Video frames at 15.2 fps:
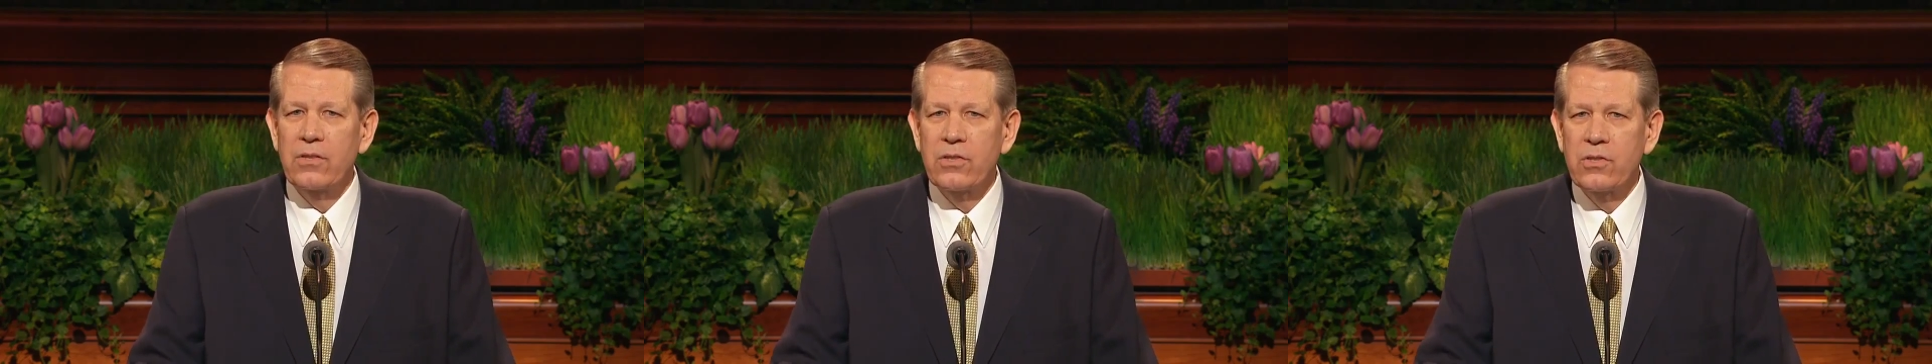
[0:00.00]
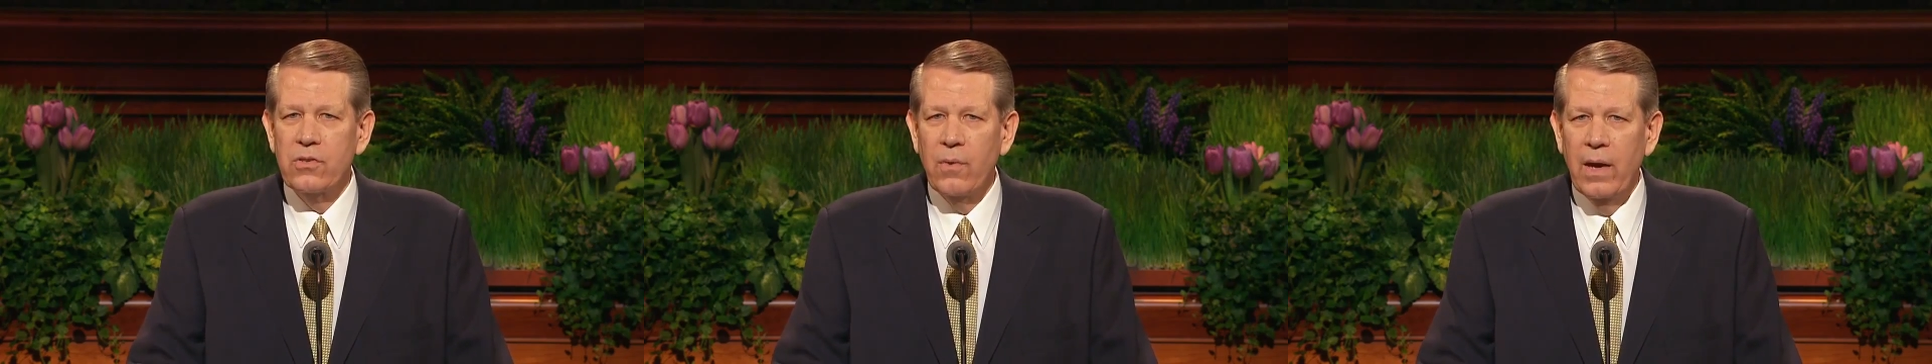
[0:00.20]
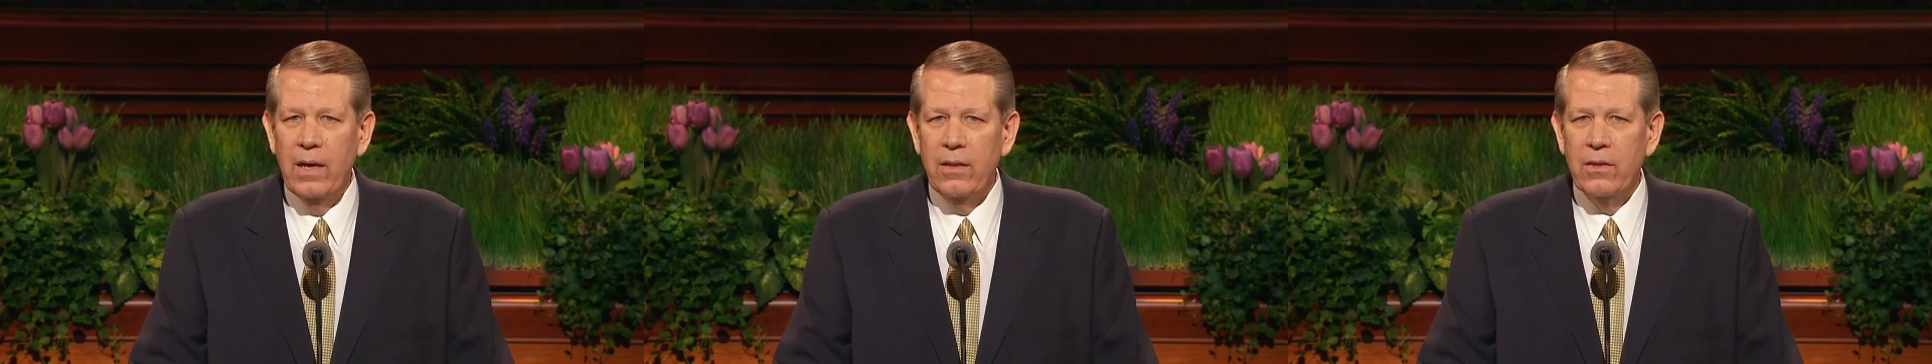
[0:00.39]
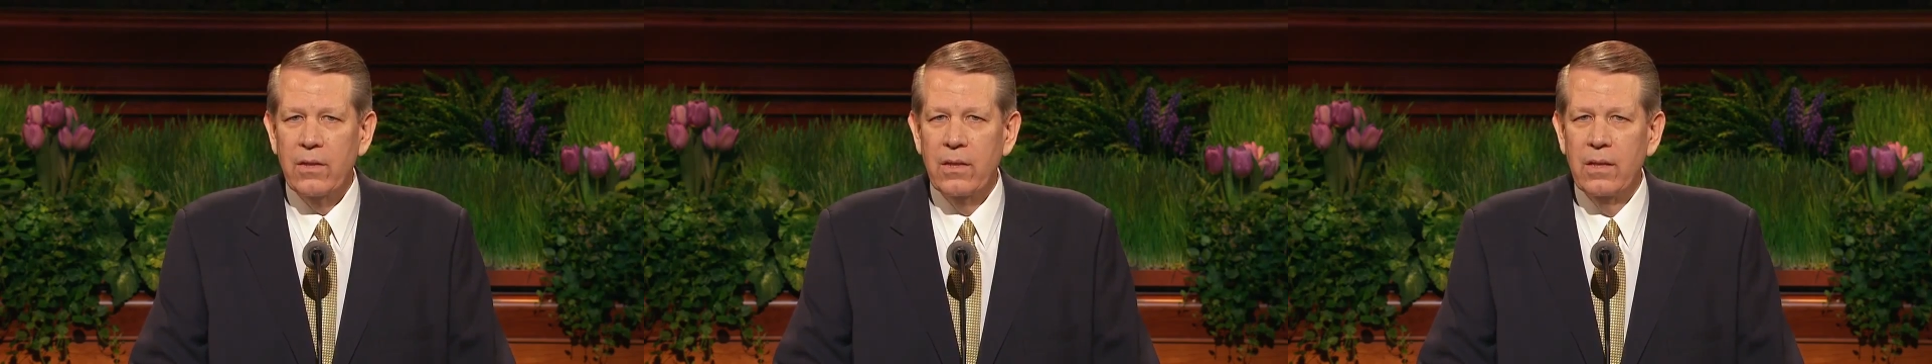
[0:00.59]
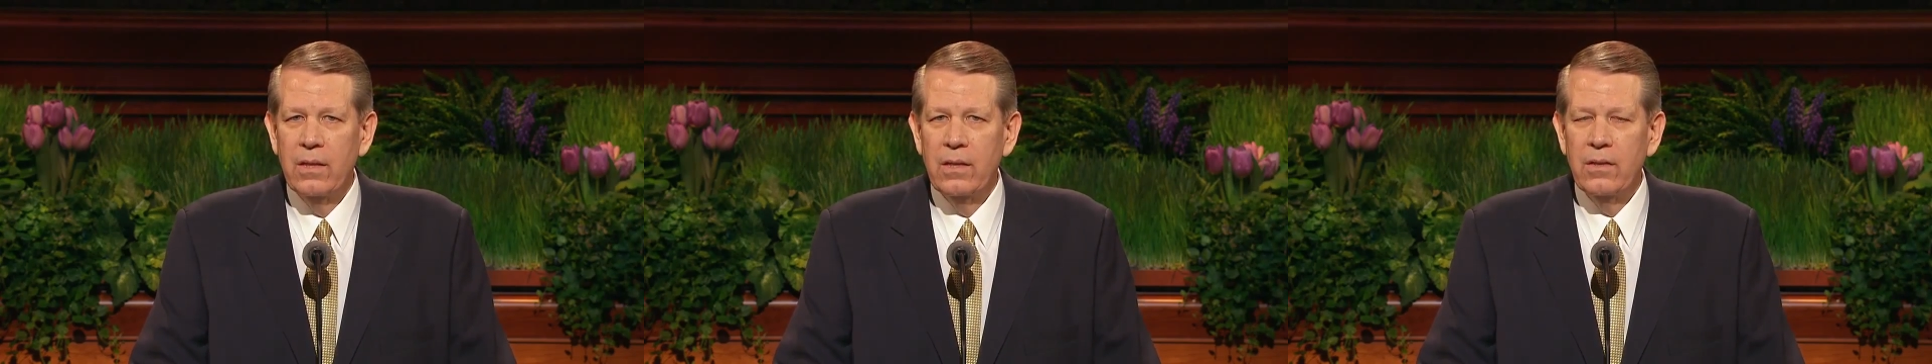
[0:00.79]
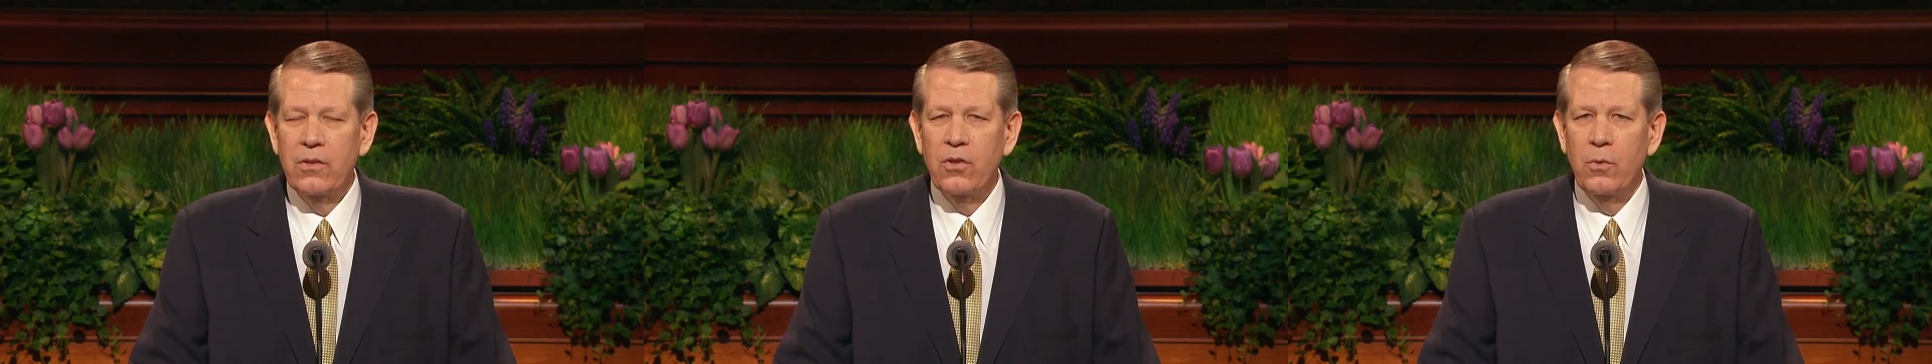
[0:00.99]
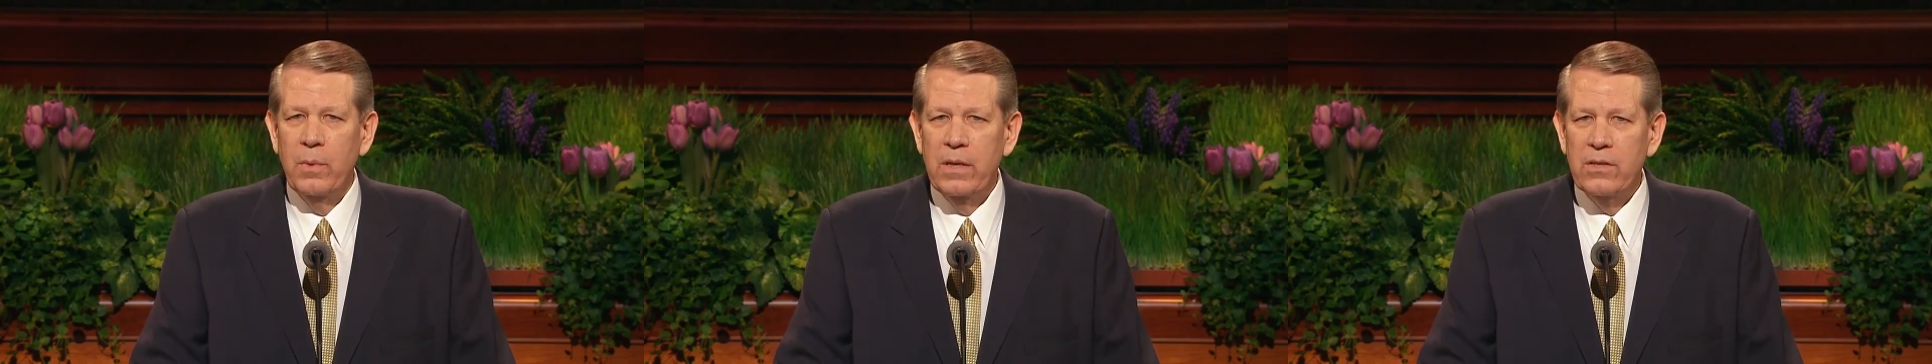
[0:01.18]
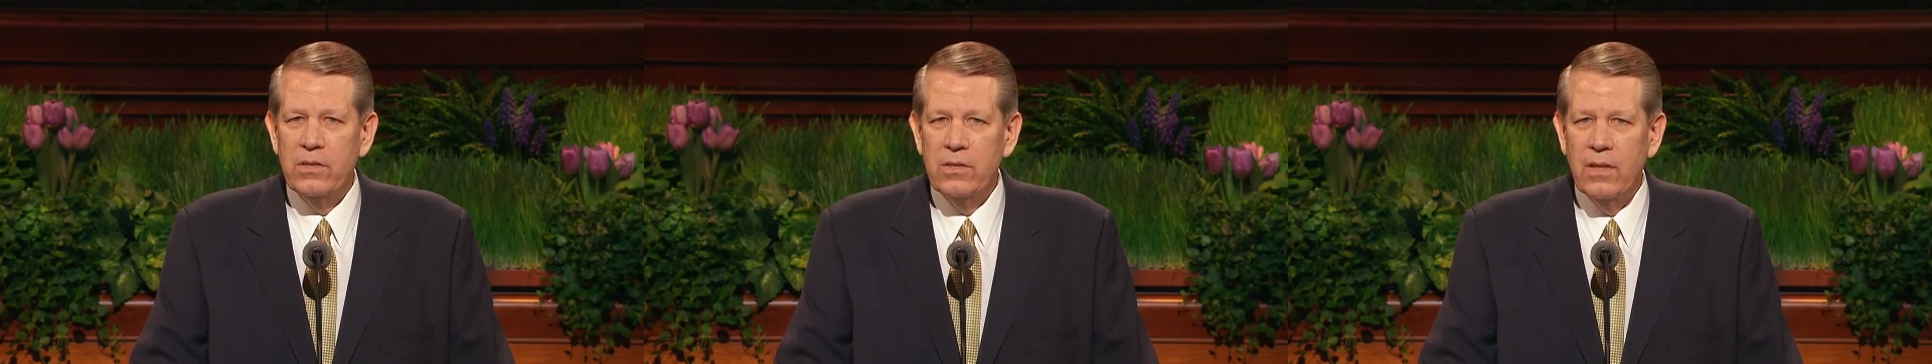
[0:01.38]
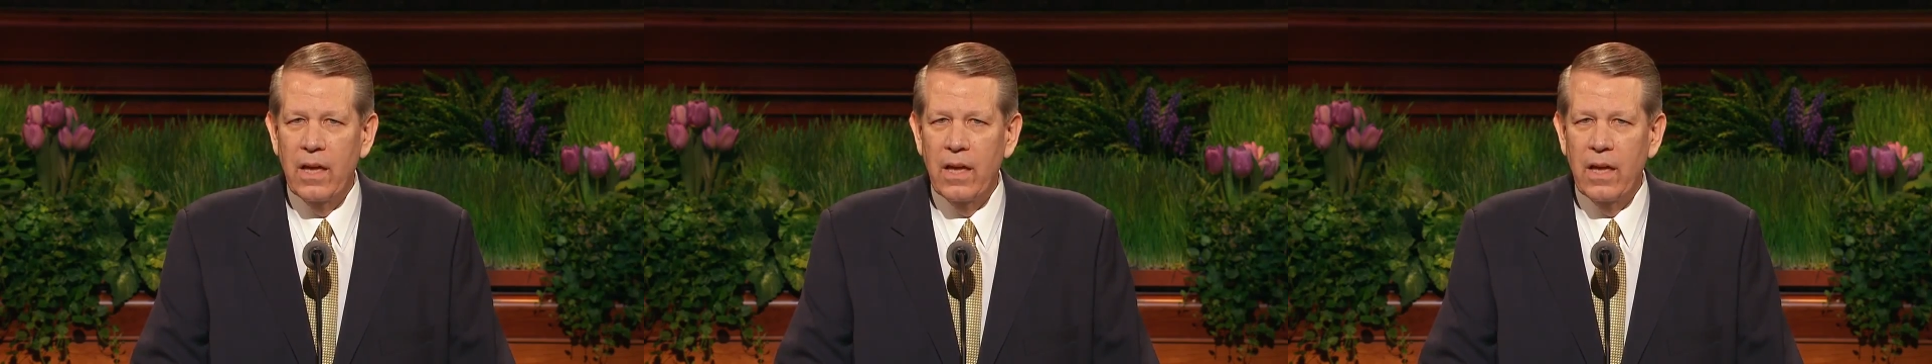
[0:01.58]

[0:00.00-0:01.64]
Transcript: per continuare a pentirci